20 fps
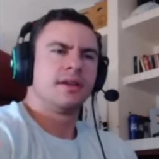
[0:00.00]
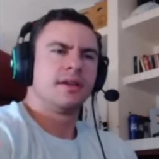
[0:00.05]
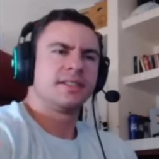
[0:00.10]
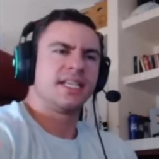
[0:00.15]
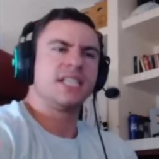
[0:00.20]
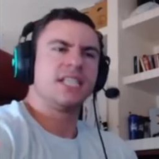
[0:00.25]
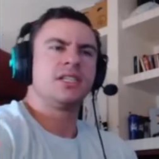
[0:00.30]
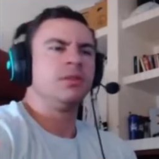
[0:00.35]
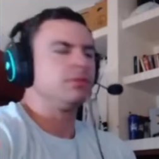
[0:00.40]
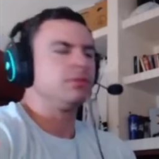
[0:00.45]

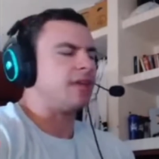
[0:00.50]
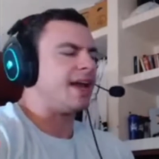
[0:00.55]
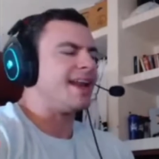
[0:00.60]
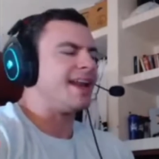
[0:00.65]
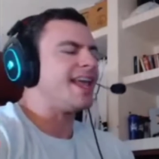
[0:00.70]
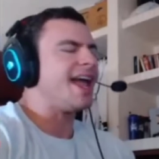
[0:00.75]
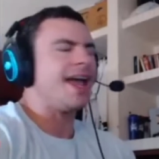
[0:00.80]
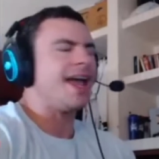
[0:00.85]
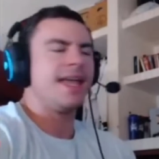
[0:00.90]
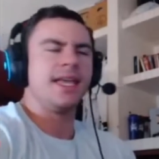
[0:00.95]
Vocês não tá
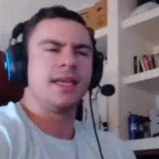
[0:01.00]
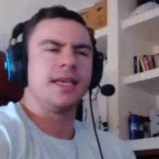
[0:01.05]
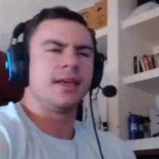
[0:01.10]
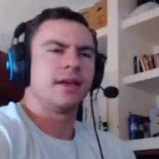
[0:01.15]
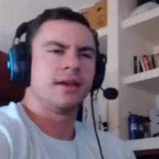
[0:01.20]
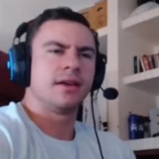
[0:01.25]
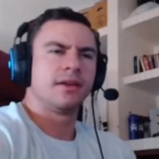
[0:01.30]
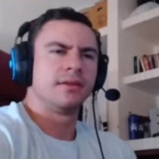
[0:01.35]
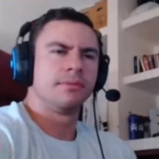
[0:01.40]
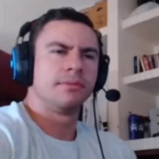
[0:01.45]
nem
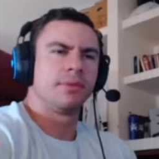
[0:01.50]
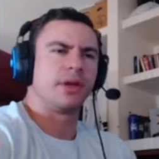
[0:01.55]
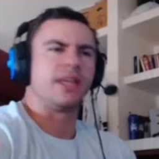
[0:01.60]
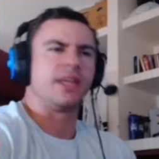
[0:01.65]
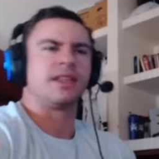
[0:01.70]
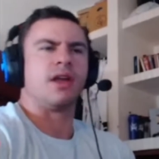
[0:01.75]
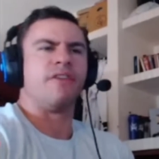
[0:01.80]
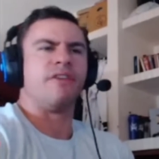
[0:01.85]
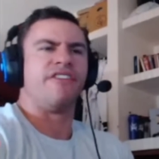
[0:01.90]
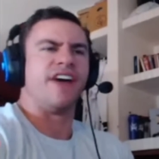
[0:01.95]
aí o
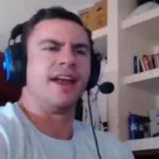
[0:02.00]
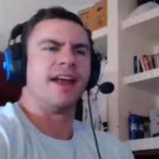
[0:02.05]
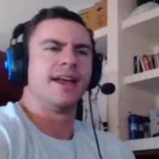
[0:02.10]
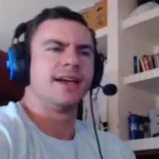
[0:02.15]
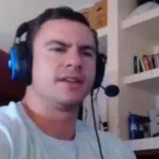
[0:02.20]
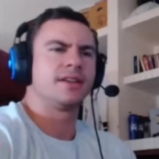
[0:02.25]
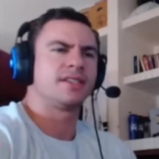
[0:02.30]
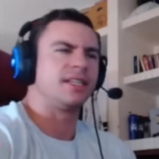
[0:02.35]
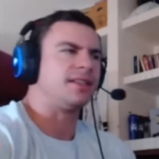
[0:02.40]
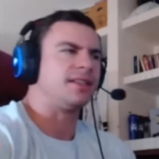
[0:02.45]
que estão
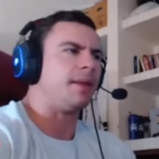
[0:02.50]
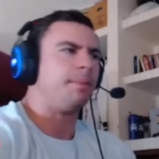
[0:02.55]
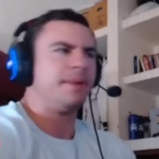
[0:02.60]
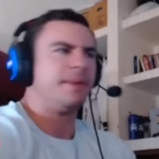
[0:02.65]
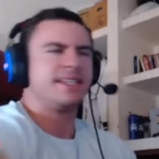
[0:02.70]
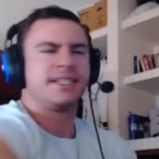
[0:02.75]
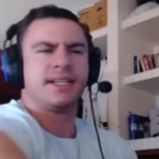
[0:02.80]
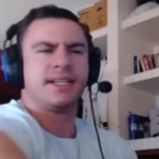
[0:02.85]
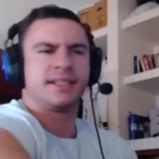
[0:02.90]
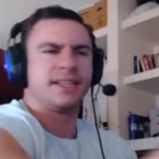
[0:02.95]
falando. Você tá
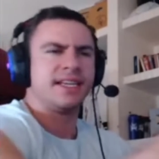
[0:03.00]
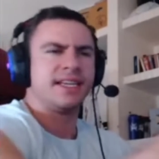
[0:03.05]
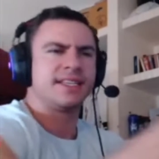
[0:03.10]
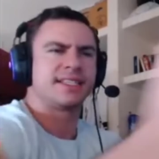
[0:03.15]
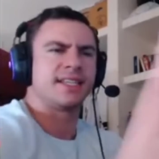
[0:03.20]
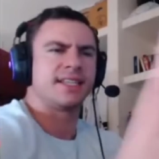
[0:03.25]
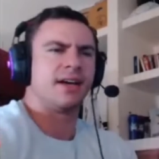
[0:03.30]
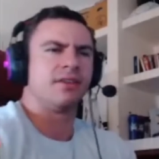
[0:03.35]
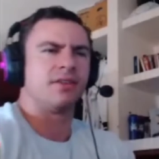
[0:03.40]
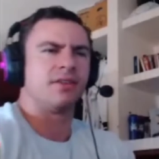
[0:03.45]
prestando
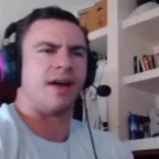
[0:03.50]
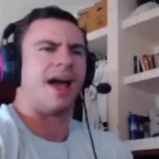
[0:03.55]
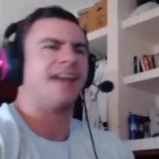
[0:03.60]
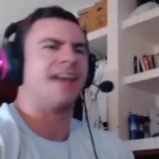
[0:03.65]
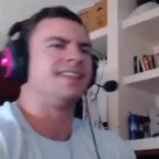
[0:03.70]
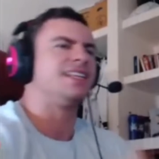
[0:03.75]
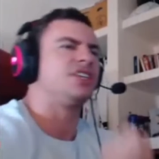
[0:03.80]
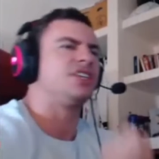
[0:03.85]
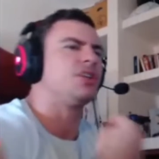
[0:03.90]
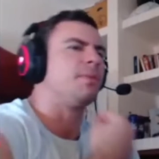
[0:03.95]
atenção no.
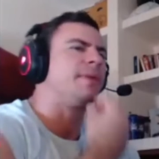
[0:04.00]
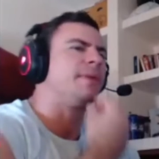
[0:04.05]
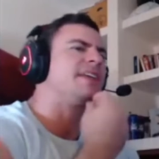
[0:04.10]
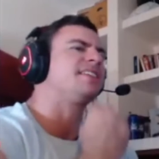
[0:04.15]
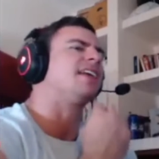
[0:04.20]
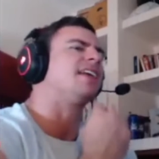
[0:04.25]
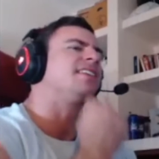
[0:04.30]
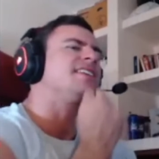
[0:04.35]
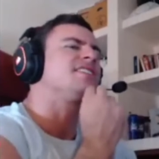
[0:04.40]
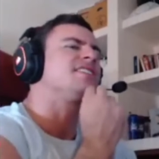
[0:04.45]
Ai, deixa eu
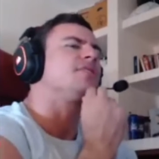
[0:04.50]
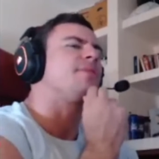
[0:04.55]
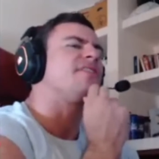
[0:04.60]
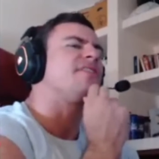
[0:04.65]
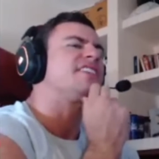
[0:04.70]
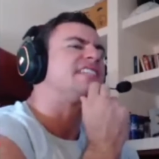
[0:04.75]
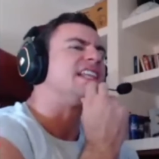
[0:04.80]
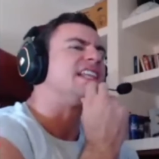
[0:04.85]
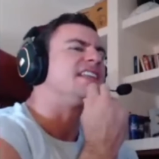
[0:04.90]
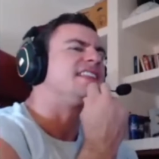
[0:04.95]
prestar atenção para
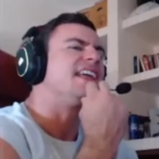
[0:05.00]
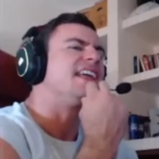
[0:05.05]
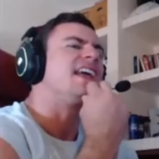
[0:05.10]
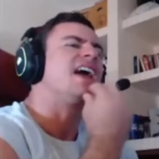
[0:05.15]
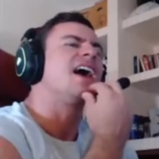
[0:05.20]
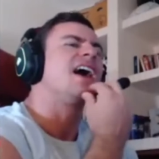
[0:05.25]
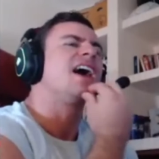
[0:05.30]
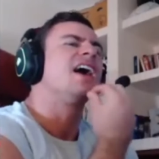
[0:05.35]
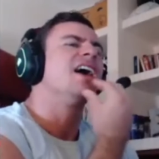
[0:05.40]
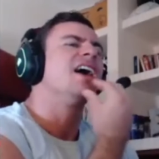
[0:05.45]
ver se ele tem
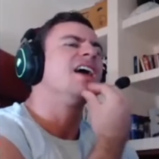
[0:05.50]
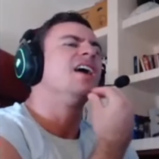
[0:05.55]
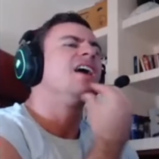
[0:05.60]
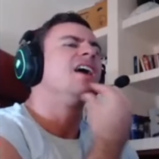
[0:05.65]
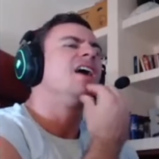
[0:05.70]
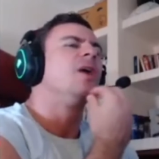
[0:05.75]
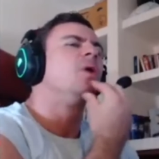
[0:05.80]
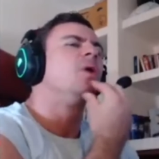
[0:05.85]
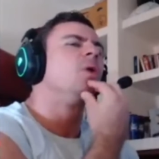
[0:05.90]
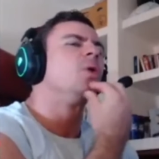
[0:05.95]
a
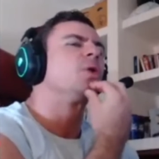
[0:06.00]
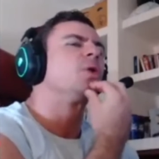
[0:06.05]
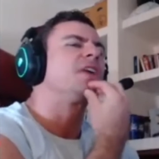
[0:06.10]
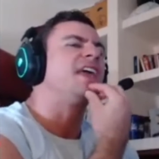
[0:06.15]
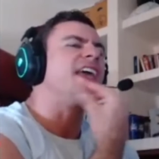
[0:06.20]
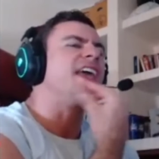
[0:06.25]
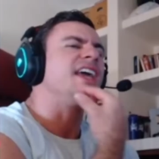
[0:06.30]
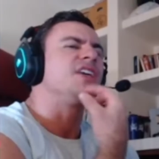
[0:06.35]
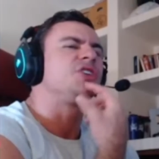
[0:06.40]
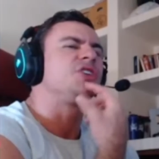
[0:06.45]
o, o,
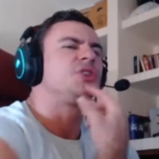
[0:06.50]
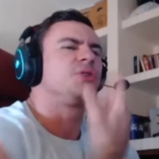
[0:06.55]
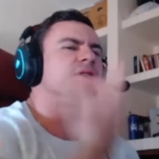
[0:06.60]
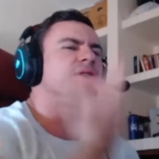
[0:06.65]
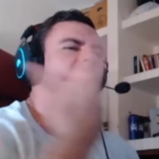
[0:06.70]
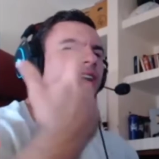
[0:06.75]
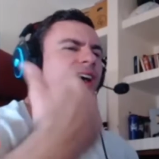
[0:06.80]
queixo.